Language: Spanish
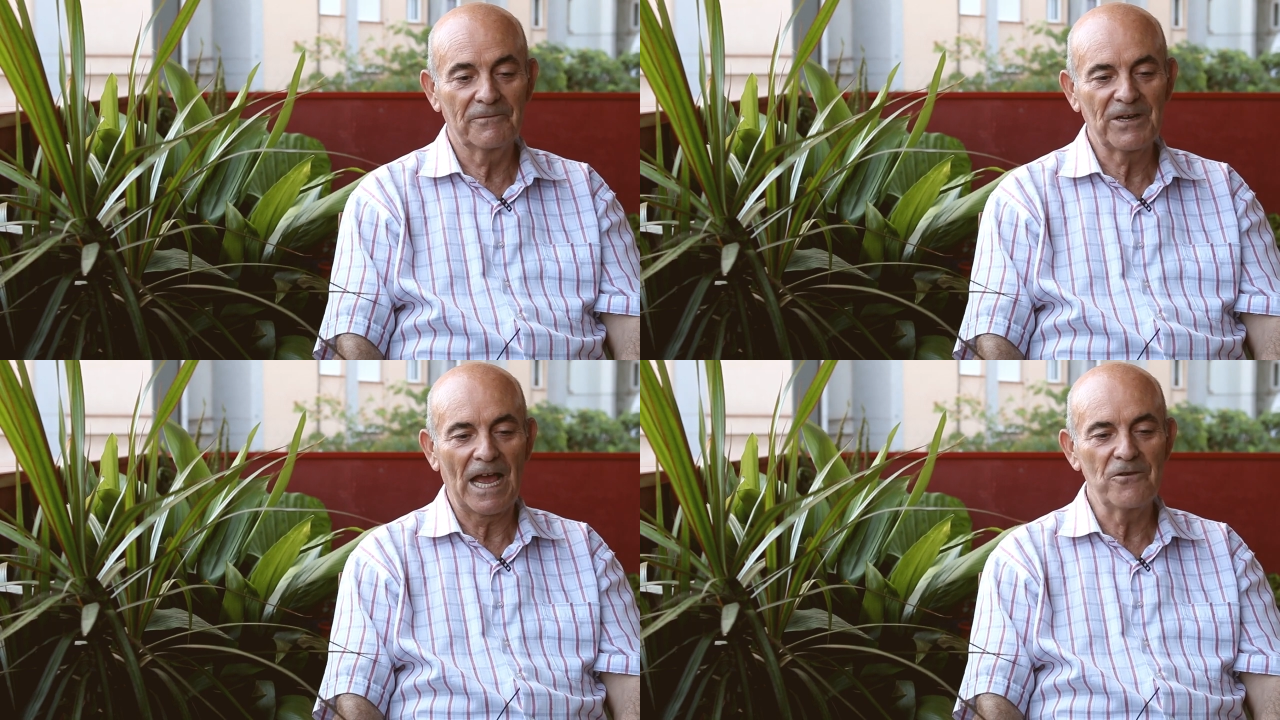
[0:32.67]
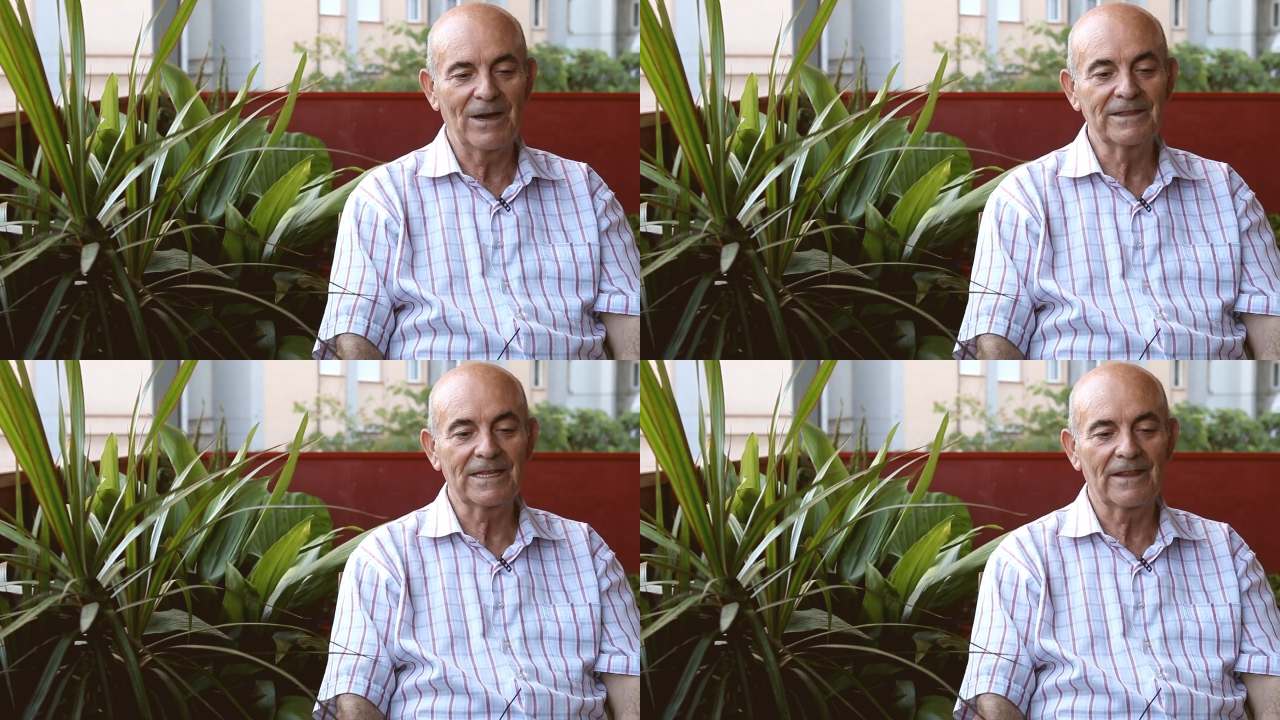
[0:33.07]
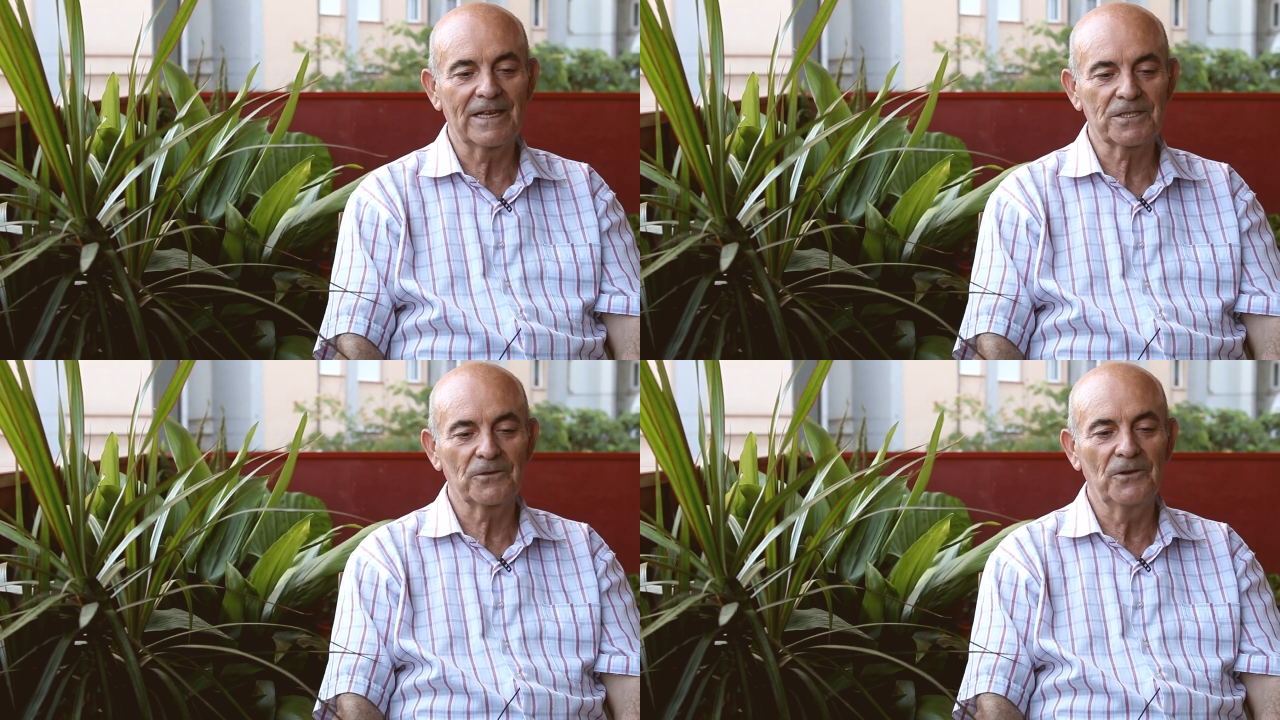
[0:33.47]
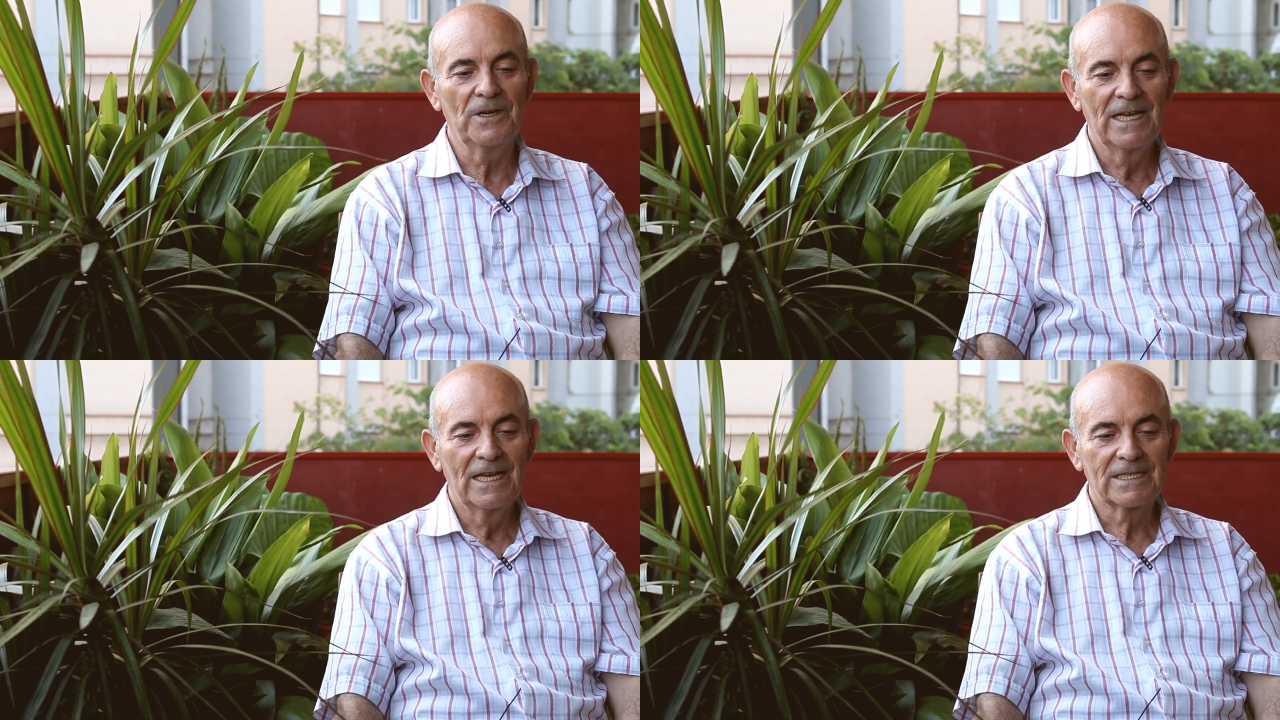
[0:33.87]
un año antes de esto
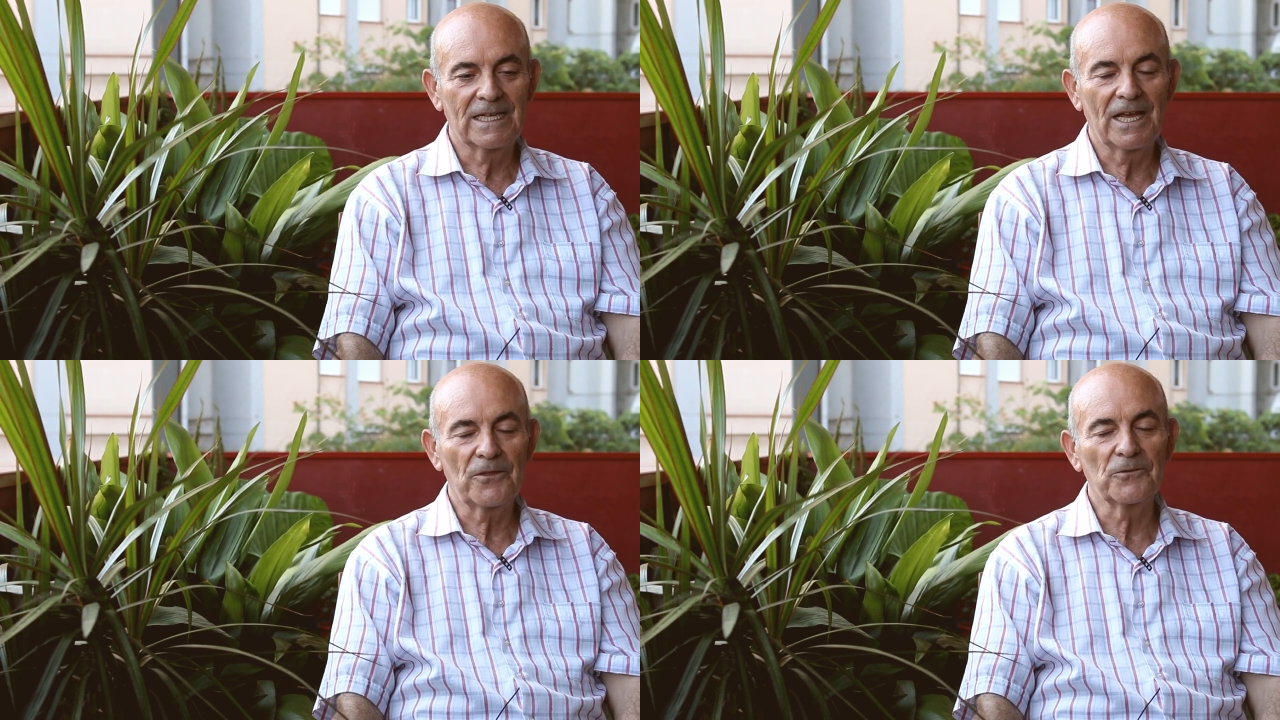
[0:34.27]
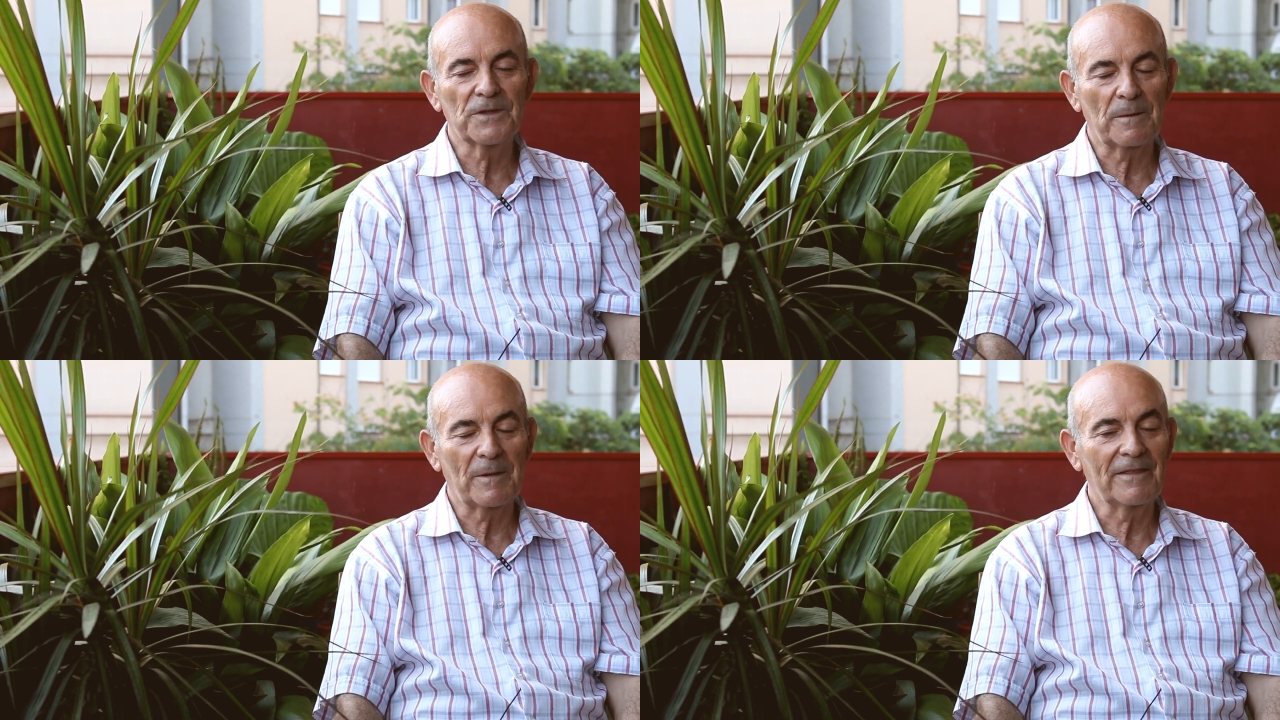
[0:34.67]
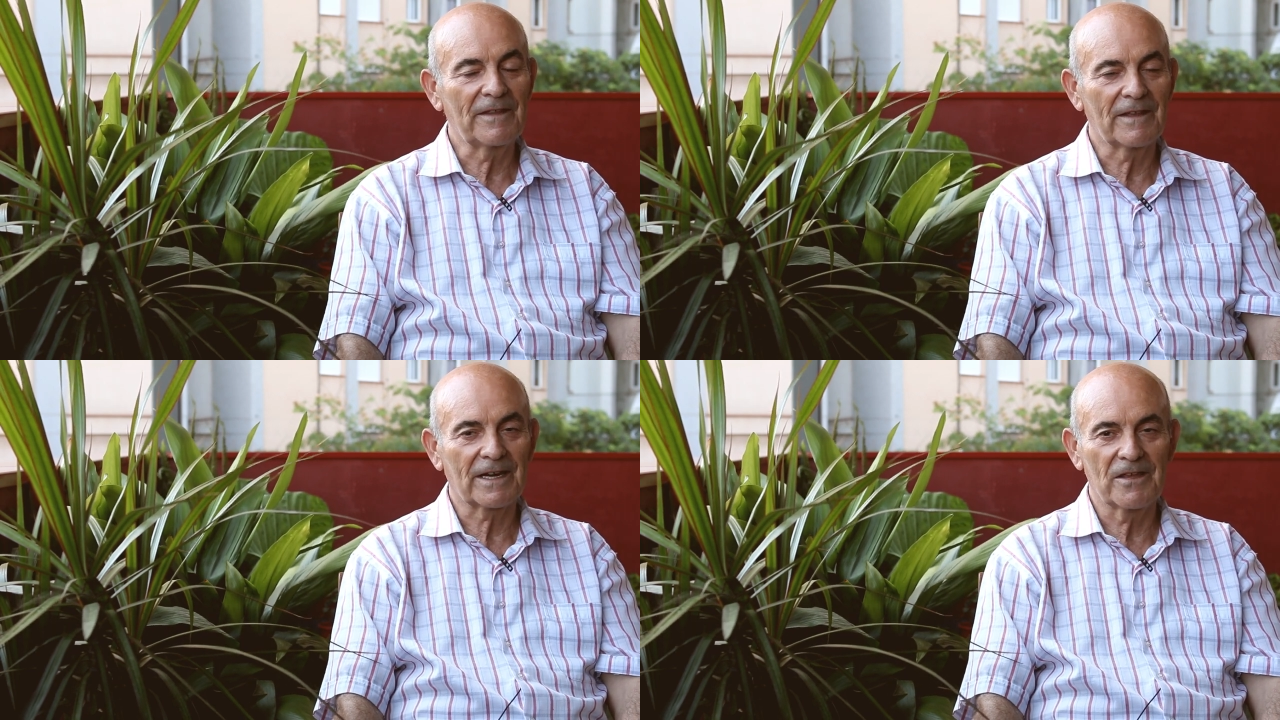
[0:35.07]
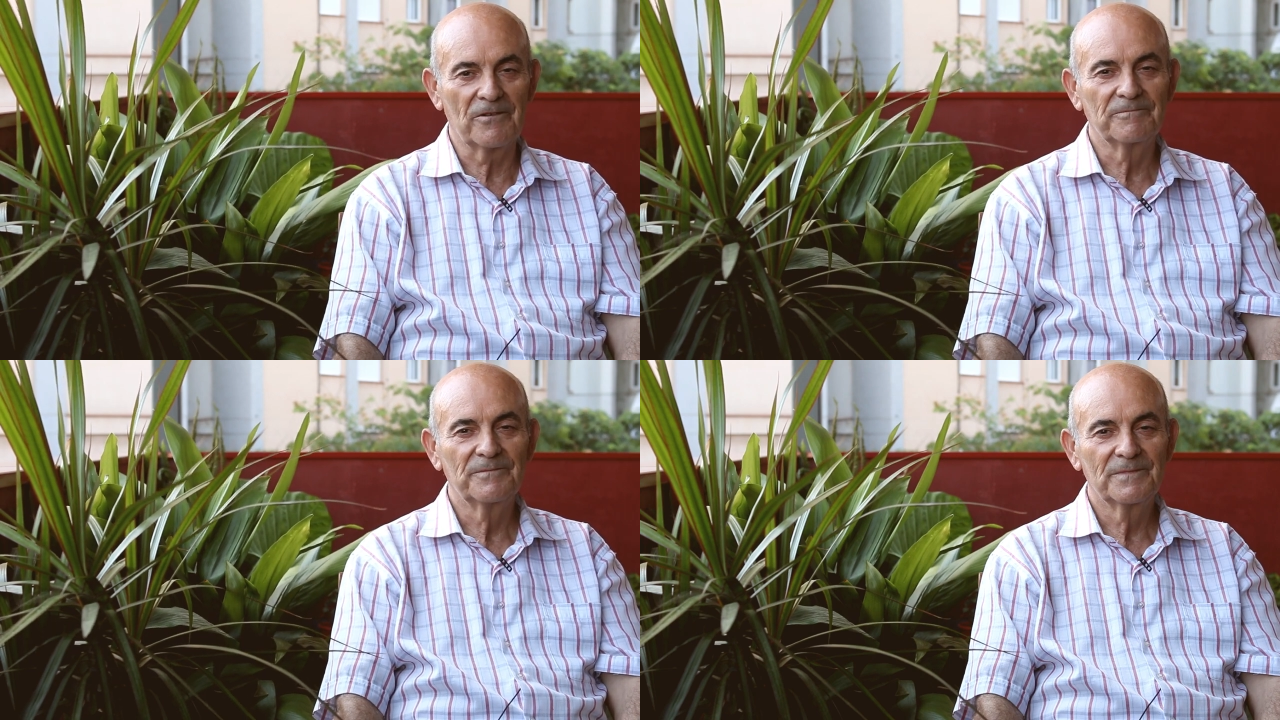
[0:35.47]
se le hizo un trasplante de
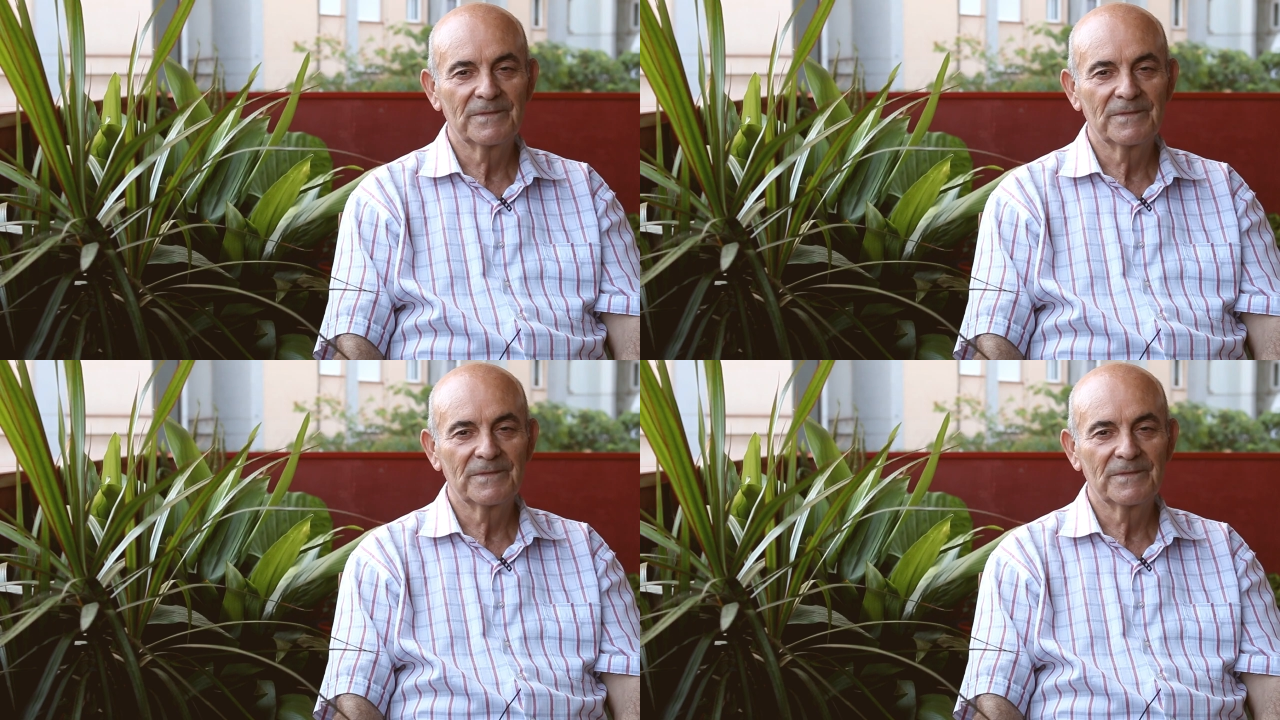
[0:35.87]
riñón.